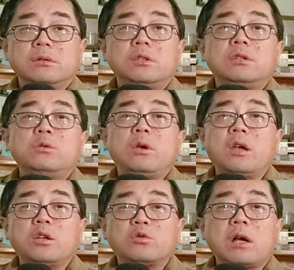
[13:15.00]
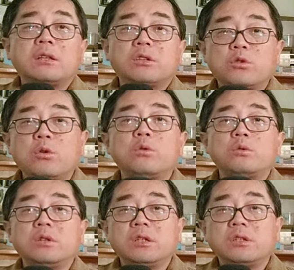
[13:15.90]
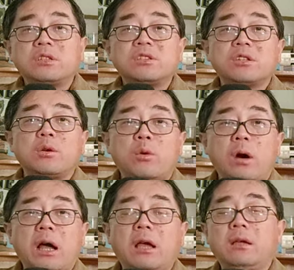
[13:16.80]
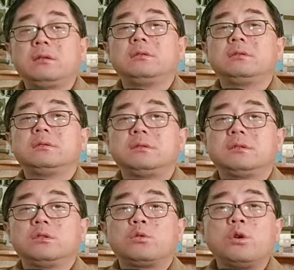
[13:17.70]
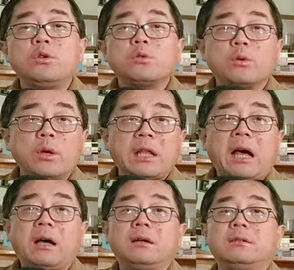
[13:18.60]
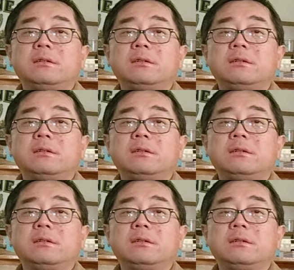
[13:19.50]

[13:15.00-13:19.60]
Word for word: 你越转的凶，你死的越快，亏损越大。